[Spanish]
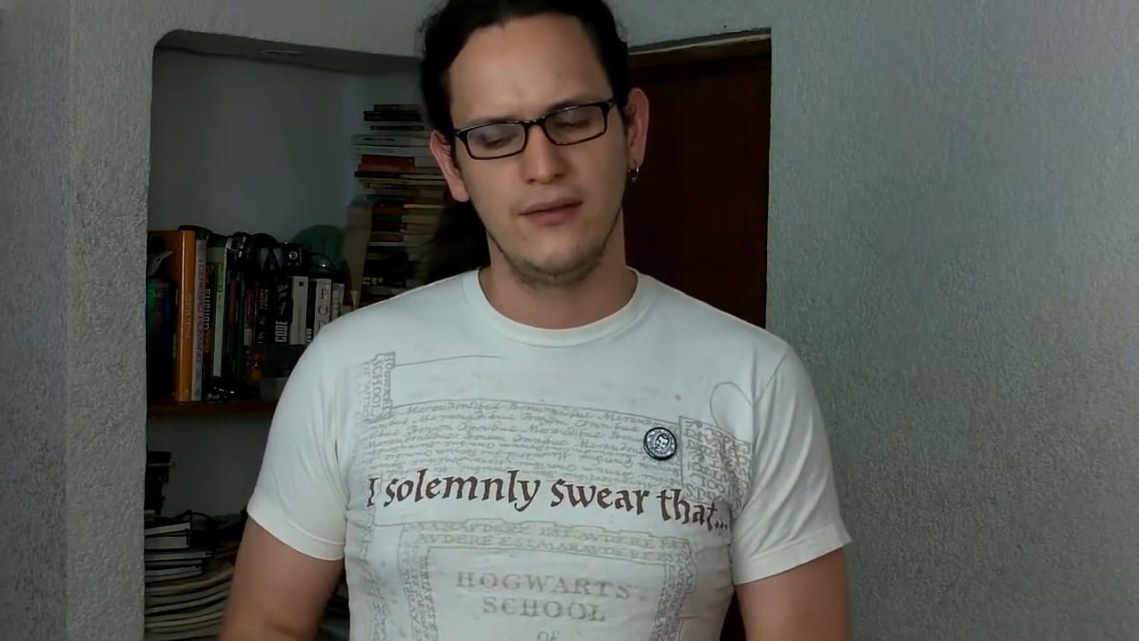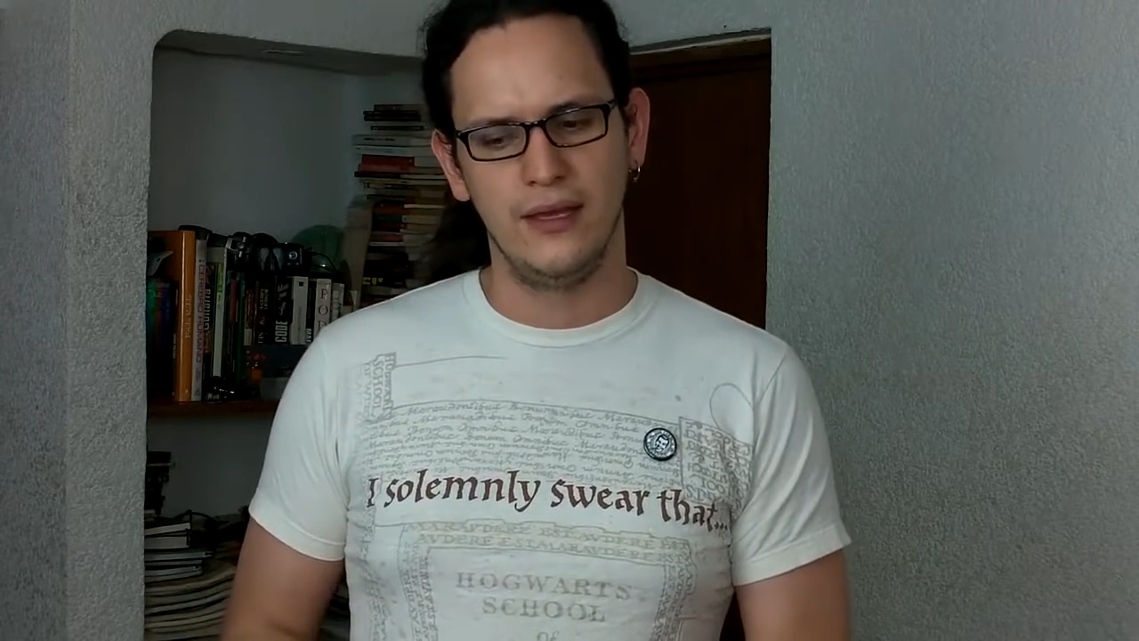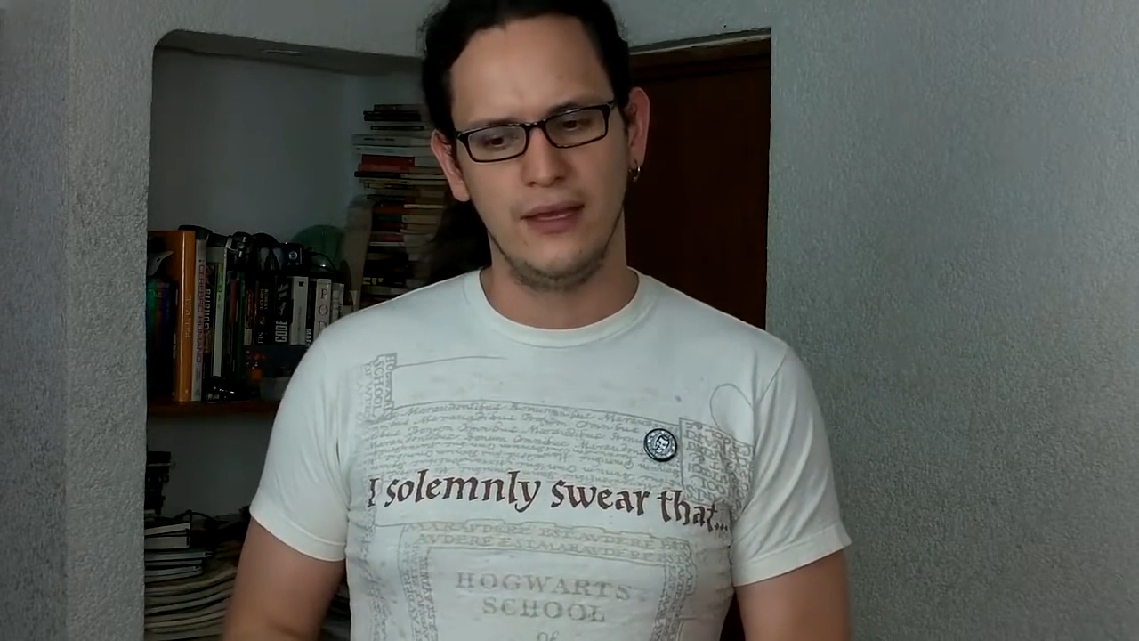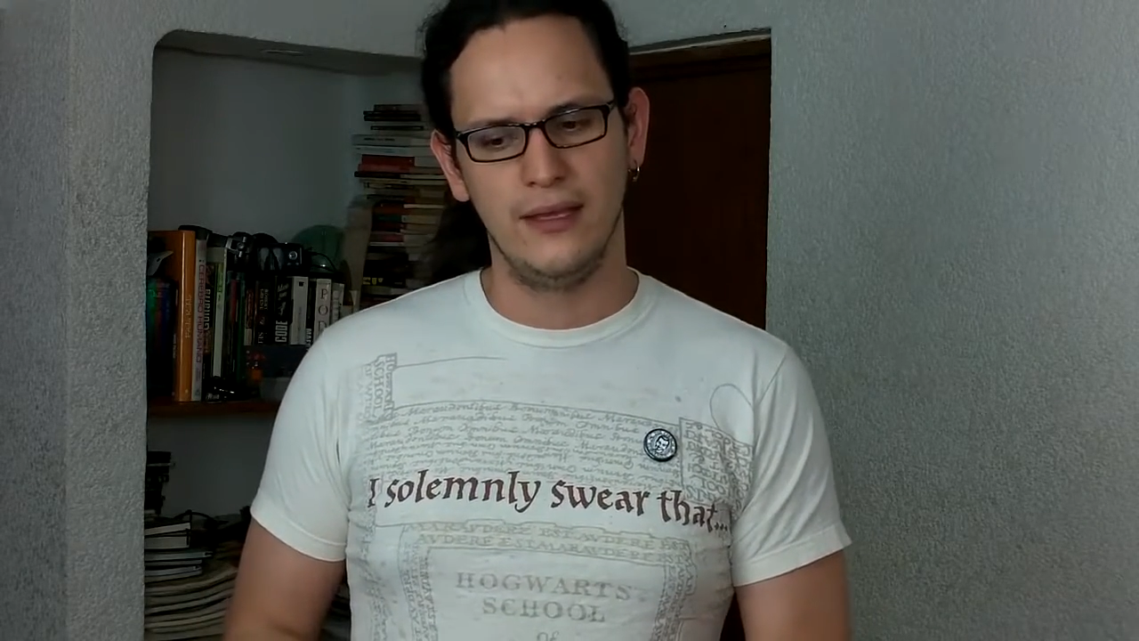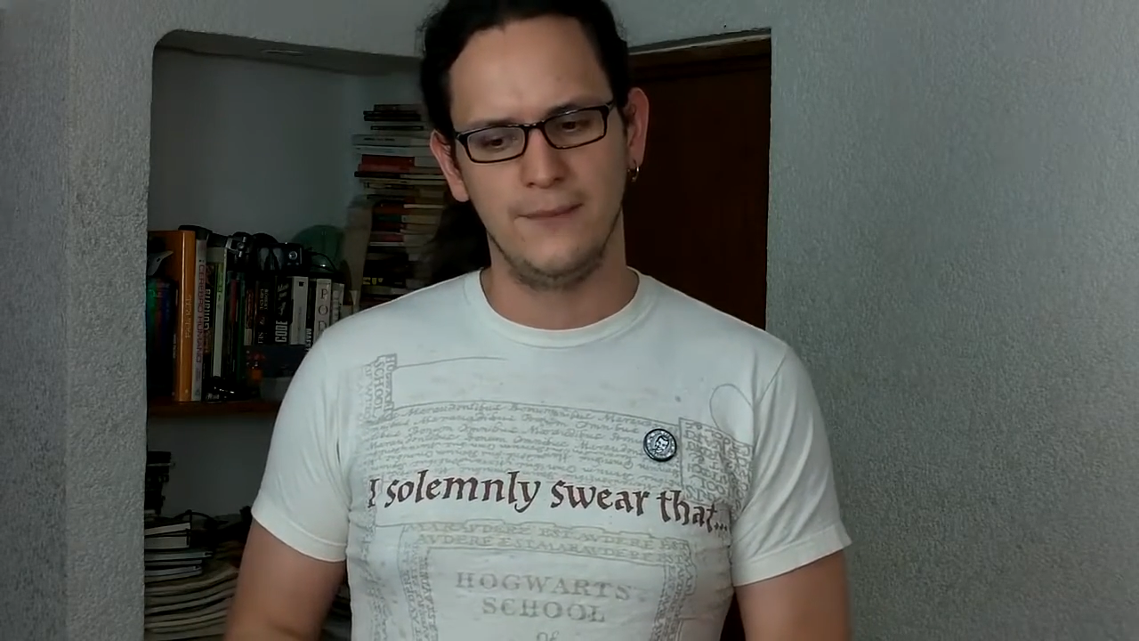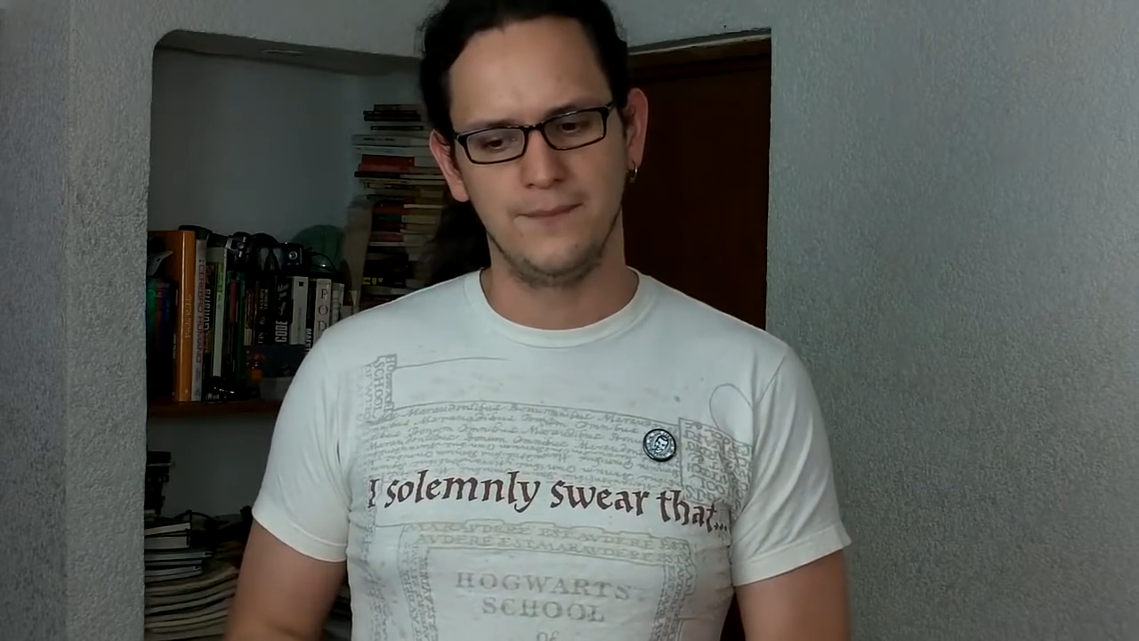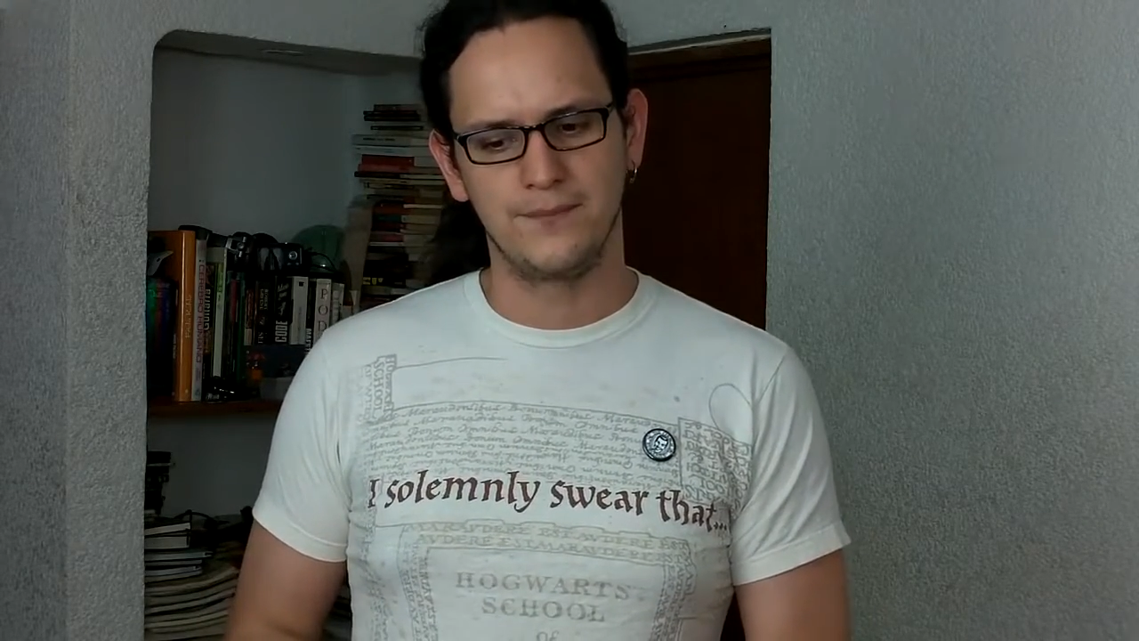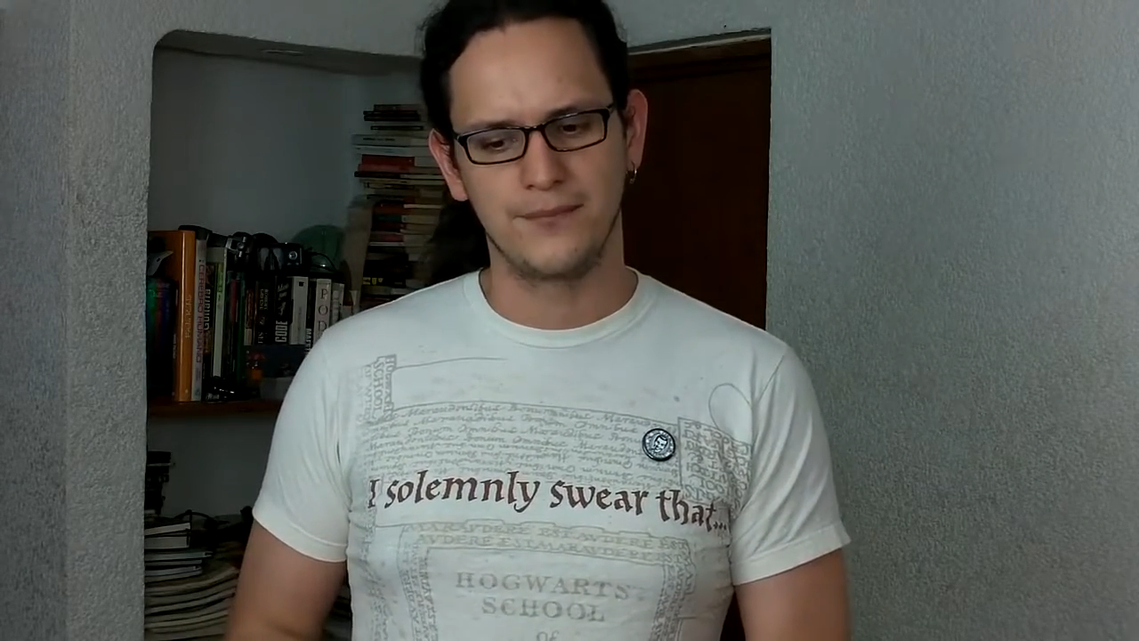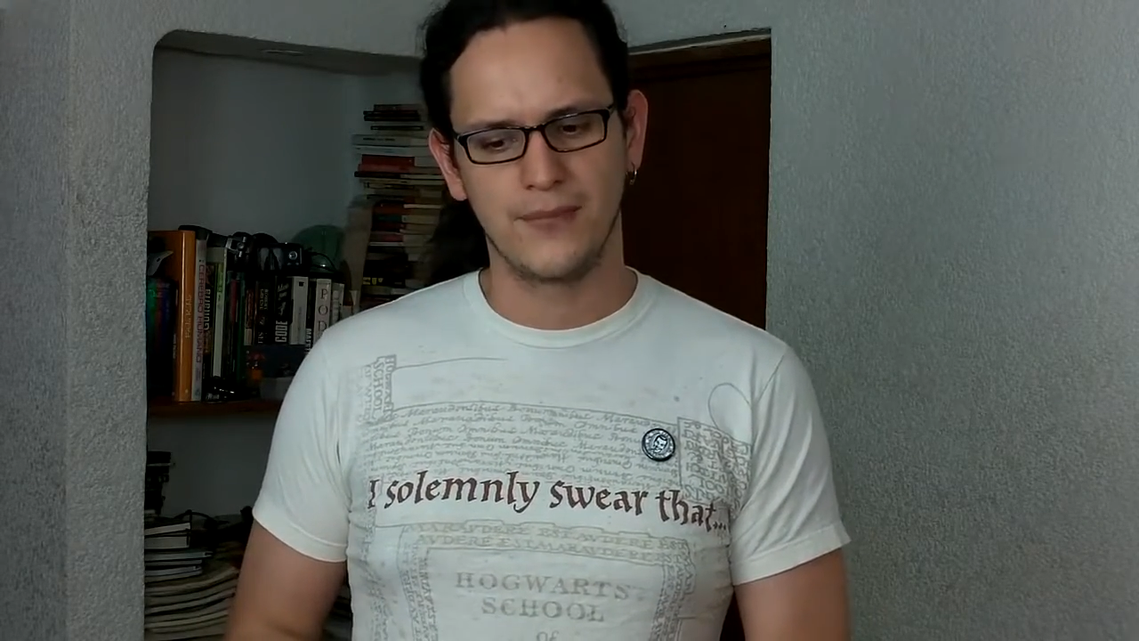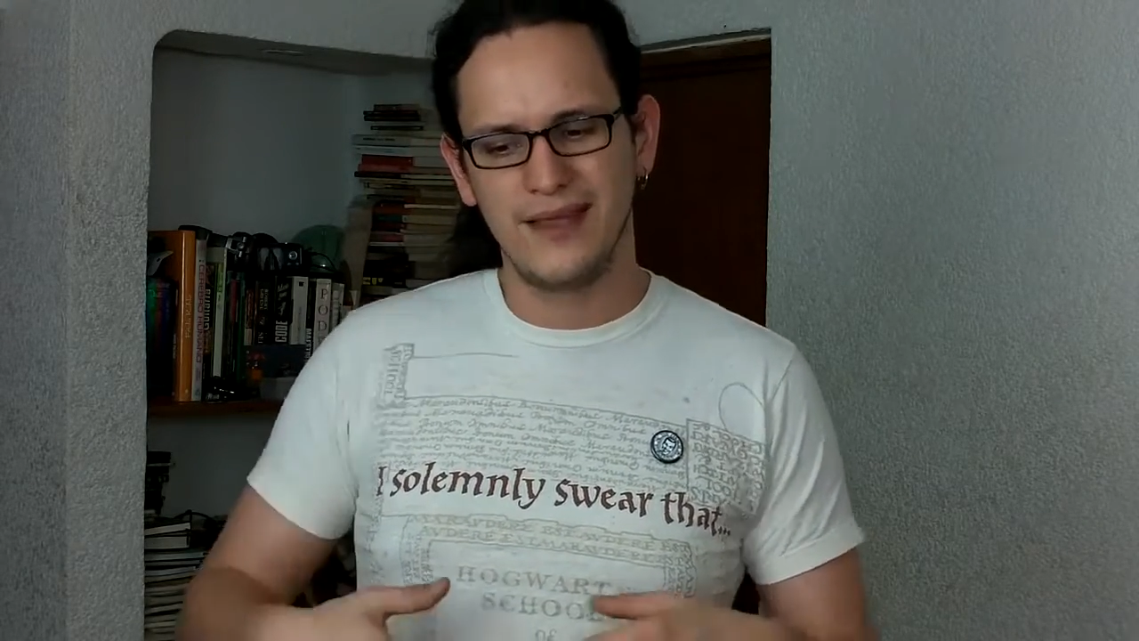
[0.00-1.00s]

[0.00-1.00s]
de